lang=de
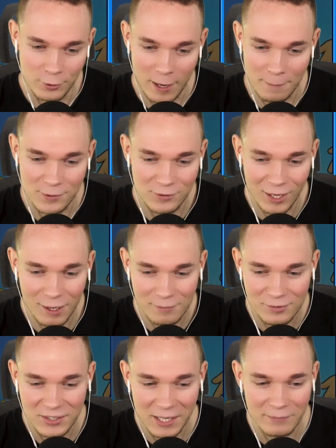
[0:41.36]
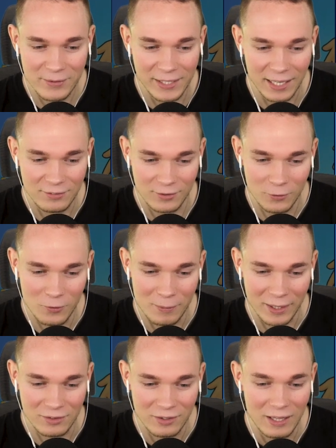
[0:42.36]
Die Rabbits haben Stumble Guys
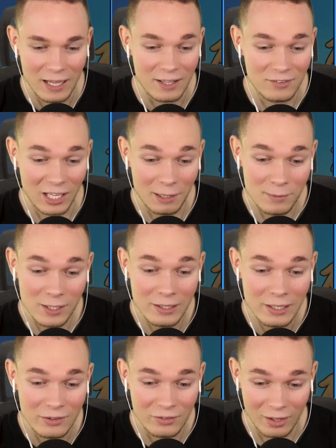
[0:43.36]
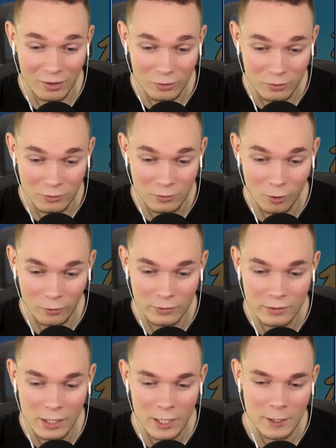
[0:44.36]
erobert. Sammle
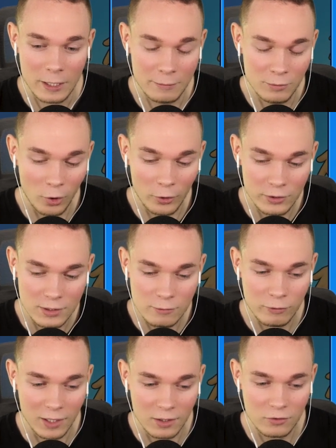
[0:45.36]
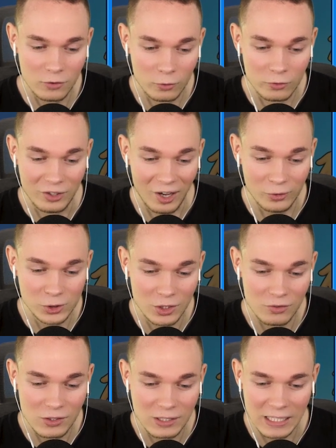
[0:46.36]
Saugglocken im neuen Event und
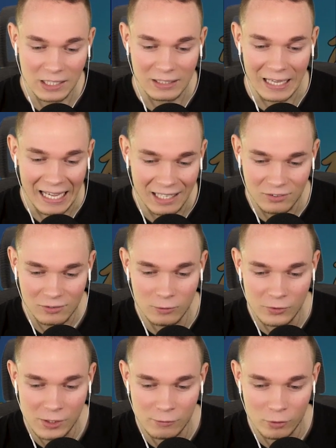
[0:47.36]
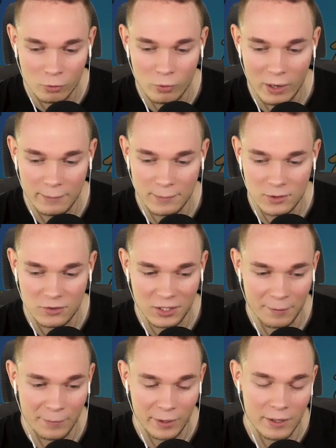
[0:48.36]
tausche sie gegen exklusive Rabbit
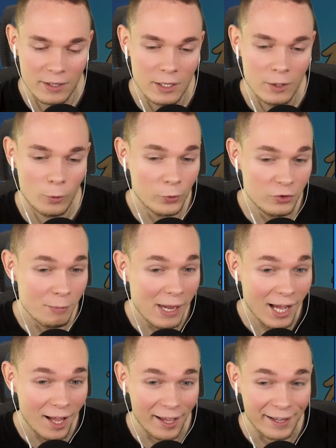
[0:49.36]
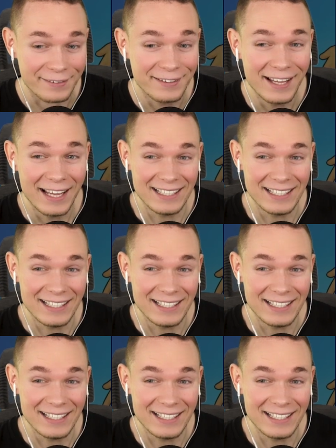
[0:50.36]
Stumbler und mehr ein.